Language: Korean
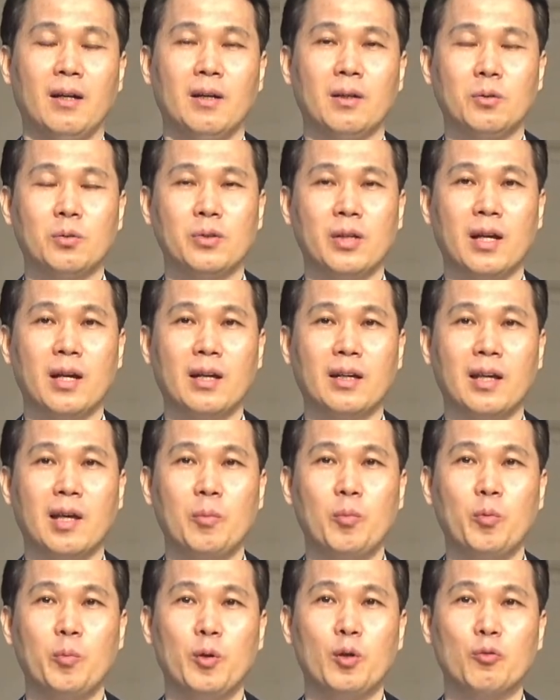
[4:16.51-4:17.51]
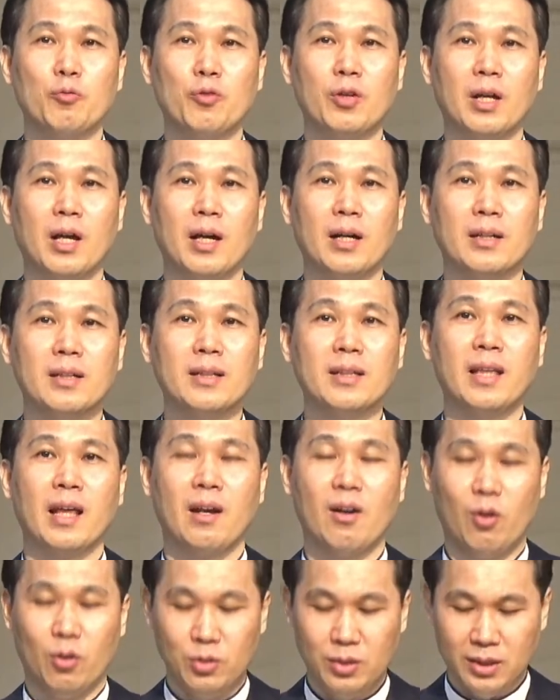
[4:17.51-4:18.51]
또 생각해 보면 우리가 그때가
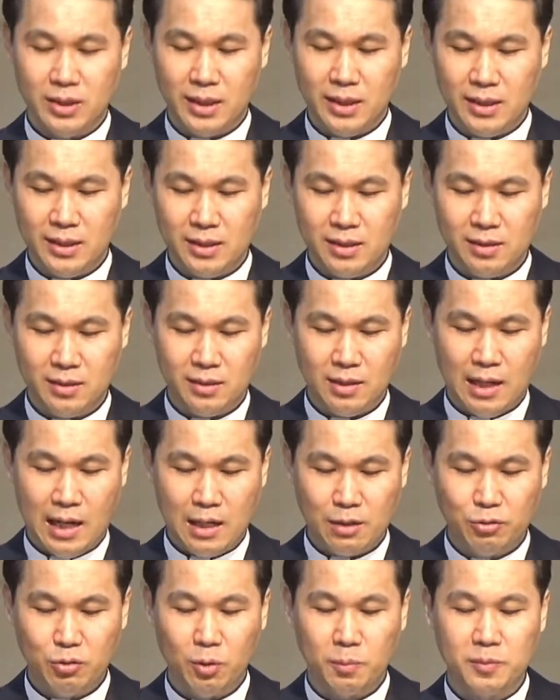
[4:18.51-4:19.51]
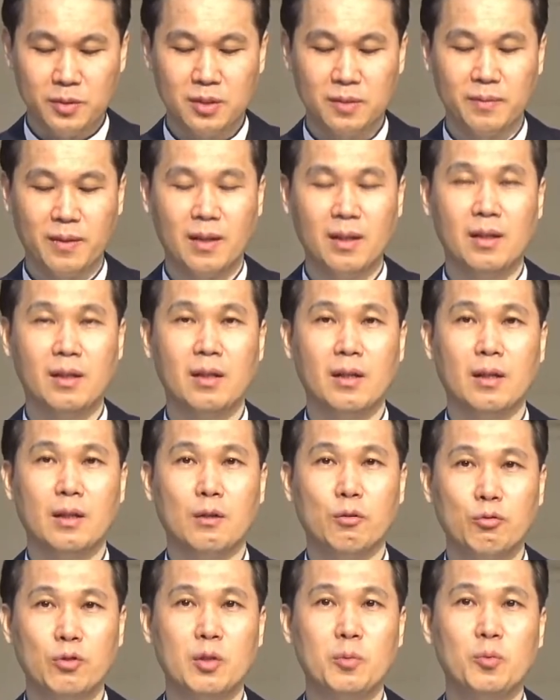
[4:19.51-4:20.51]
언제인지는 알 수 없지만
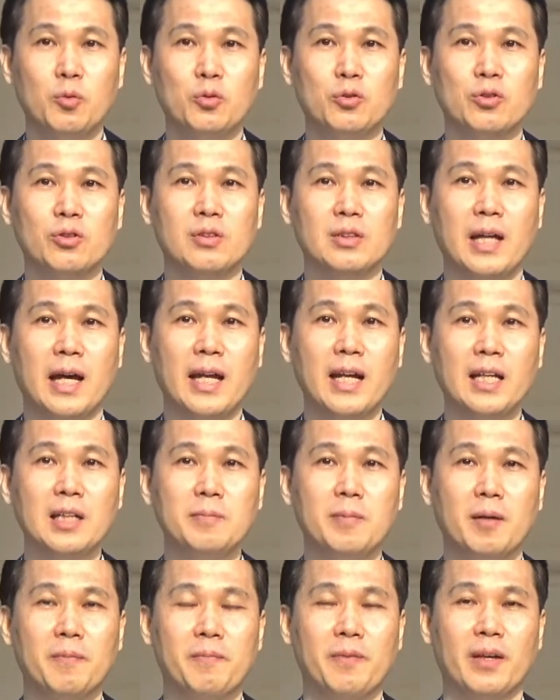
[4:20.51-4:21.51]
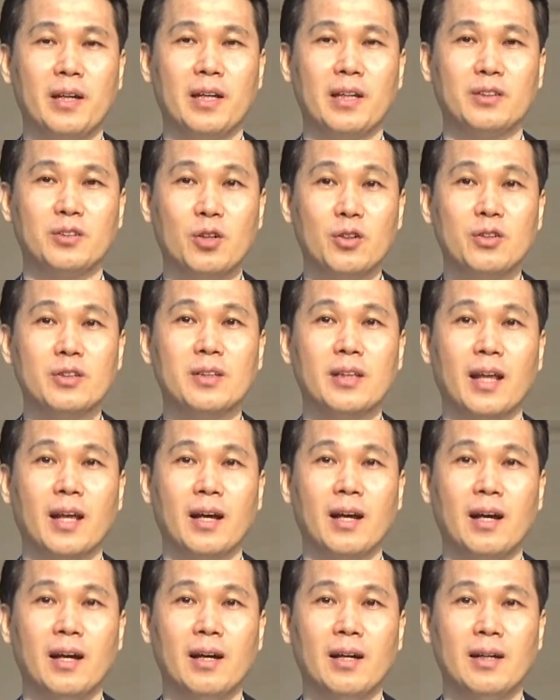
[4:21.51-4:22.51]
우리 모두는 하나님 앞에 서는
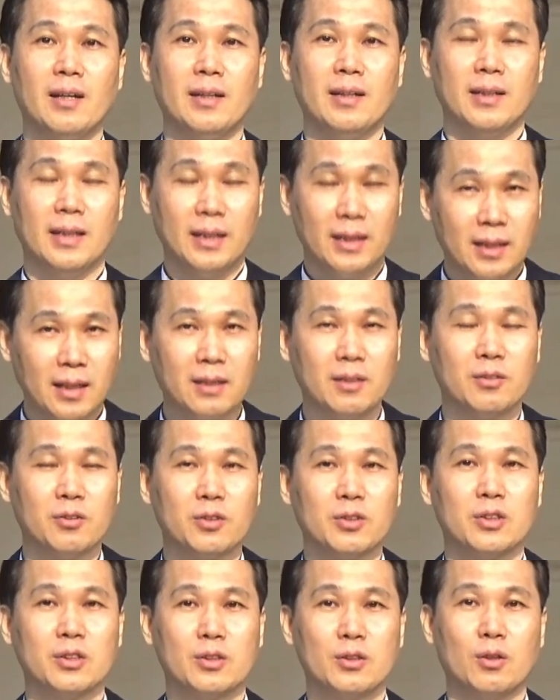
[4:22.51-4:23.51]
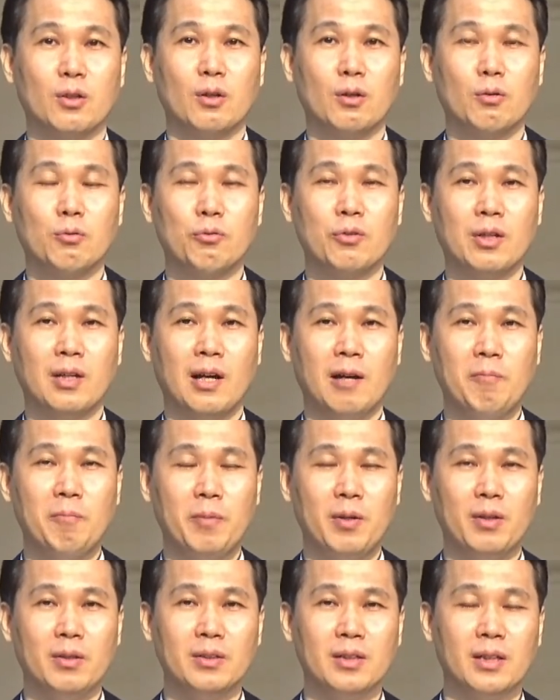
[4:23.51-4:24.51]
때가 있다는 것이죠. 우리가
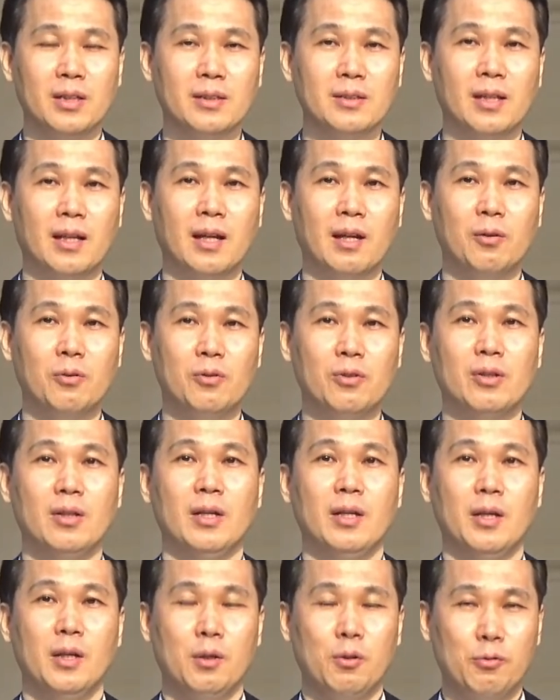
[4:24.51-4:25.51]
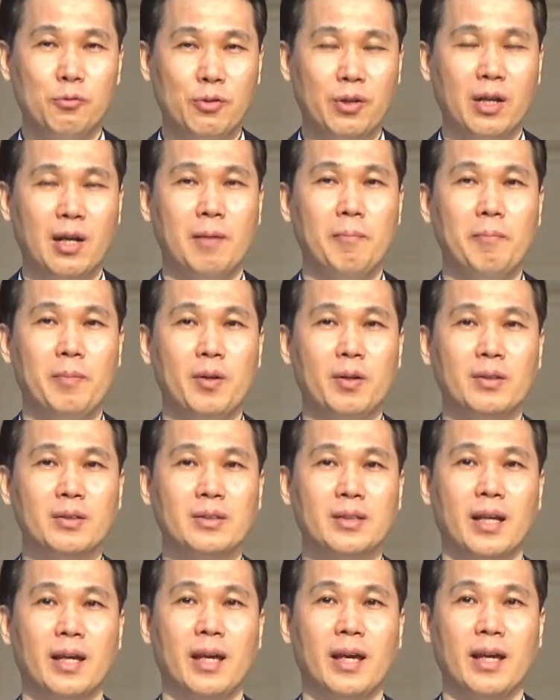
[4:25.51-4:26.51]
한평생 살아온 우리의
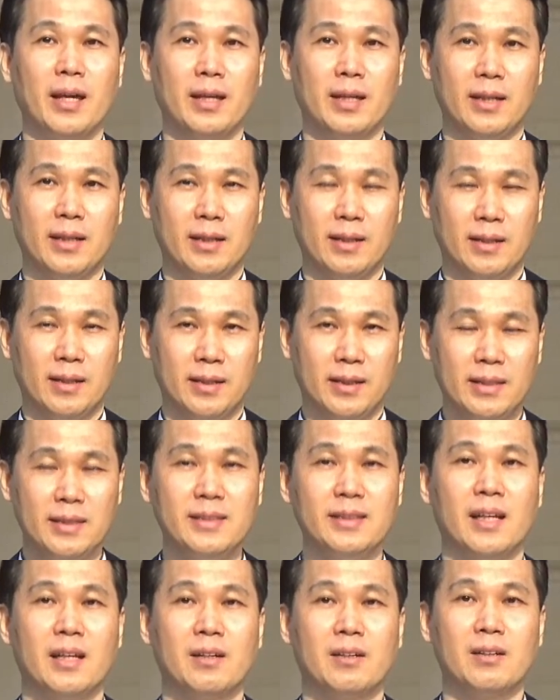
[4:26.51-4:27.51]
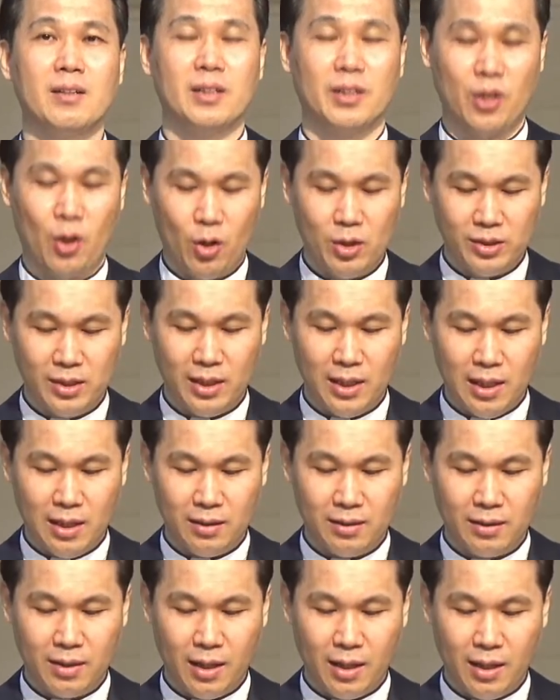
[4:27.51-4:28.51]
한평생의 인생을
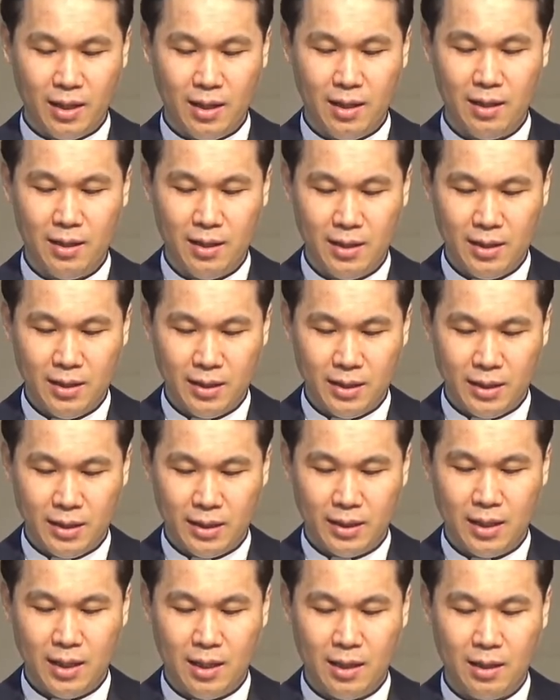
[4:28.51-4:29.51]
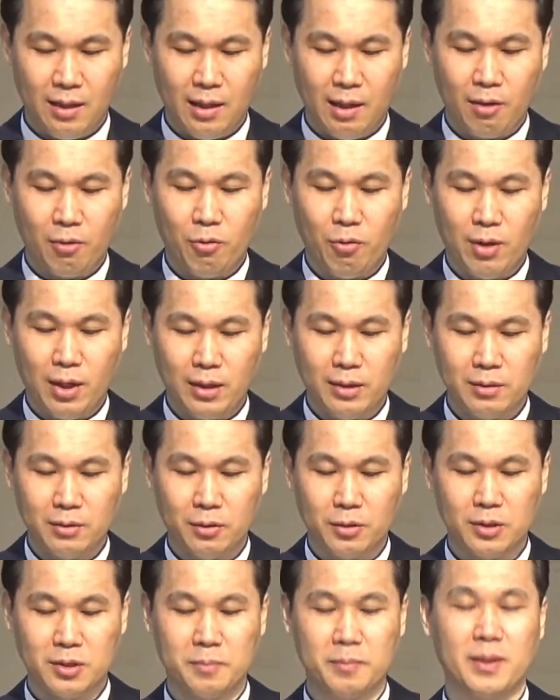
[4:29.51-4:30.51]
결산하는 때가 있다라고 하는
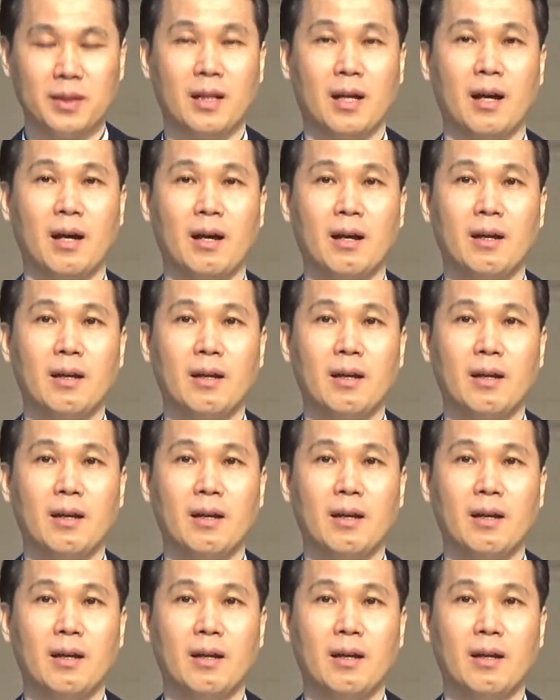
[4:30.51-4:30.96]
것입니다.